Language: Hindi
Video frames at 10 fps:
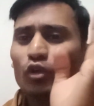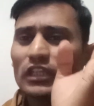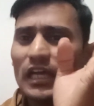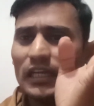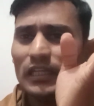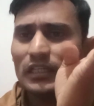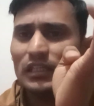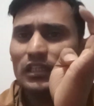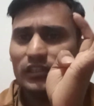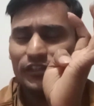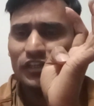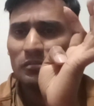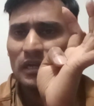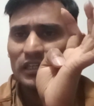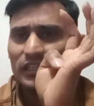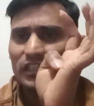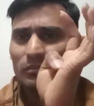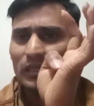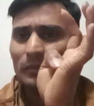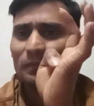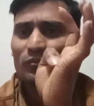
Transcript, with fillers: होता है डिजिटल मार्केटिंग में